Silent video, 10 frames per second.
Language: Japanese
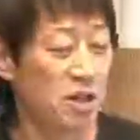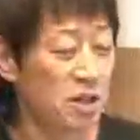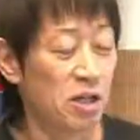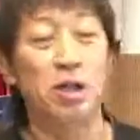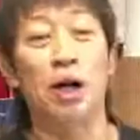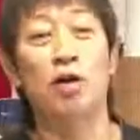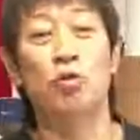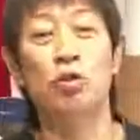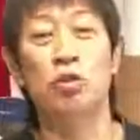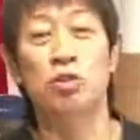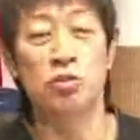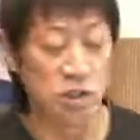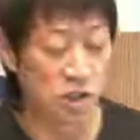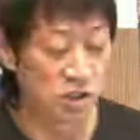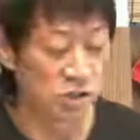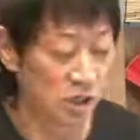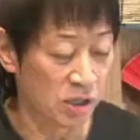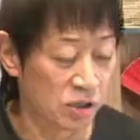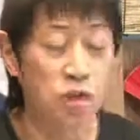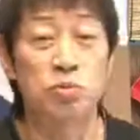なんか、国旗の精神とか、
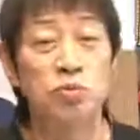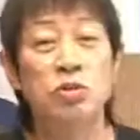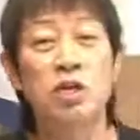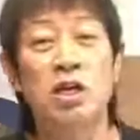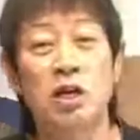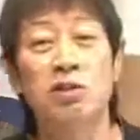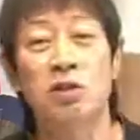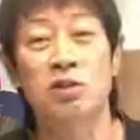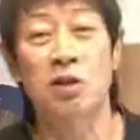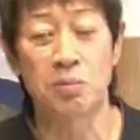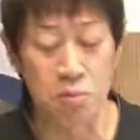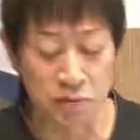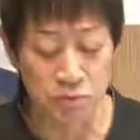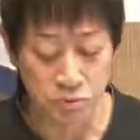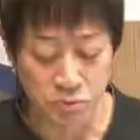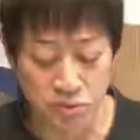自分に勝てってやっぱり武道っ